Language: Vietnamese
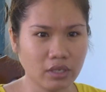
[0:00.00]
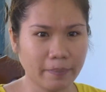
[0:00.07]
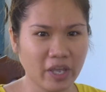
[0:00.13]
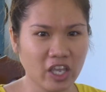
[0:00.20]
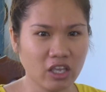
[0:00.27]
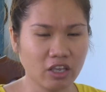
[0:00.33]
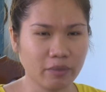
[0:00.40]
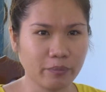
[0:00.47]

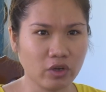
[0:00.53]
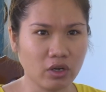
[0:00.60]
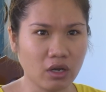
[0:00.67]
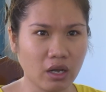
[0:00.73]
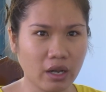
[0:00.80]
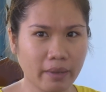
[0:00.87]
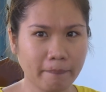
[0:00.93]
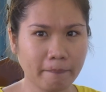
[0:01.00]
Năm
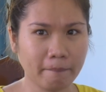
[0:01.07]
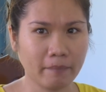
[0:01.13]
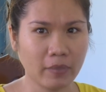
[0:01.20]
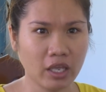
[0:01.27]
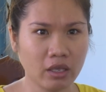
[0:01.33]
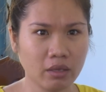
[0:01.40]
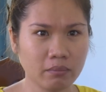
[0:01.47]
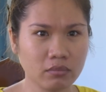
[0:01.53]
2015,
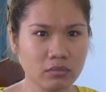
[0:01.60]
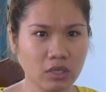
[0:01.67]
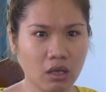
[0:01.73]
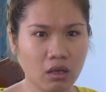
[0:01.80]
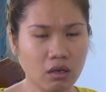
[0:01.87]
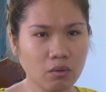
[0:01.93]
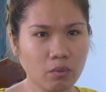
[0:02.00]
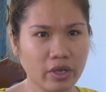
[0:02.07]
em
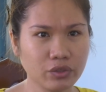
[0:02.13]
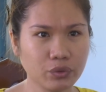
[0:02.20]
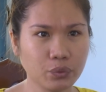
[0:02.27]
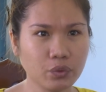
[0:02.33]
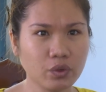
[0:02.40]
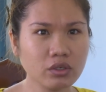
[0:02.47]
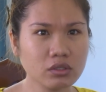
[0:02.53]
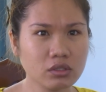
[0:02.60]
có qua
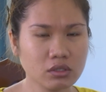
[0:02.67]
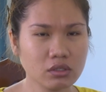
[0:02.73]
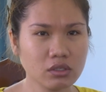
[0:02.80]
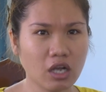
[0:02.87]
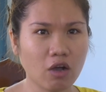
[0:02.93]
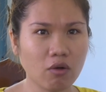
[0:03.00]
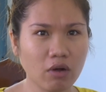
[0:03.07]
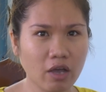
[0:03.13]
Trung Quốc xuất
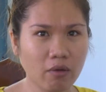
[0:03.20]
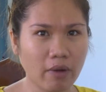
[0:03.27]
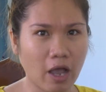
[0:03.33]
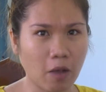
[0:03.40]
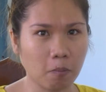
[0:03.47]
khẩu lao